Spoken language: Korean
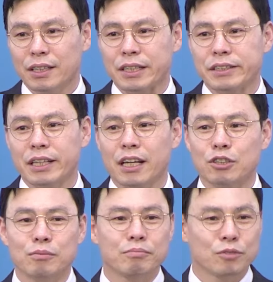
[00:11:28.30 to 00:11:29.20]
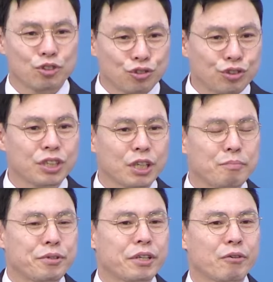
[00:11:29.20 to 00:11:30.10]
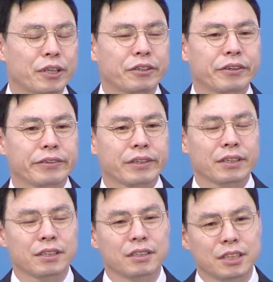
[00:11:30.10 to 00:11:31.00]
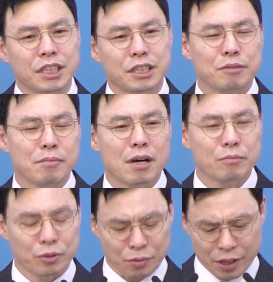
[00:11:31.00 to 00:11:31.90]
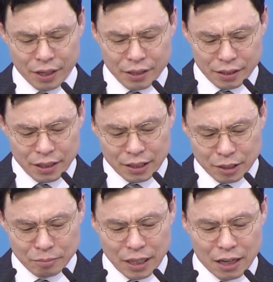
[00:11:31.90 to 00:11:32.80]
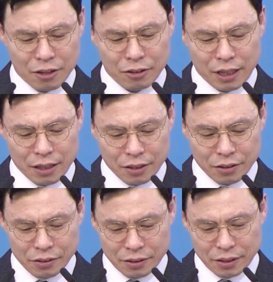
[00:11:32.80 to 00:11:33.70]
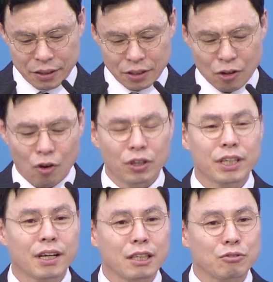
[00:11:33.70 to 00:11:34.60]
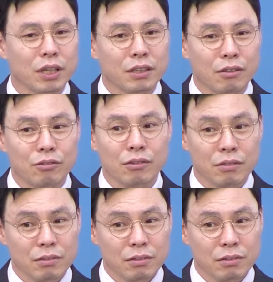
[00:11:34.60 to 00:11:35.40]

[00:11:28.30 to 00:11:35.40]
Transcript: 인생에 좀 휴식이 필요했던 그 지친 마음 속에 지금 달려 달려 어디까지 왔다고요?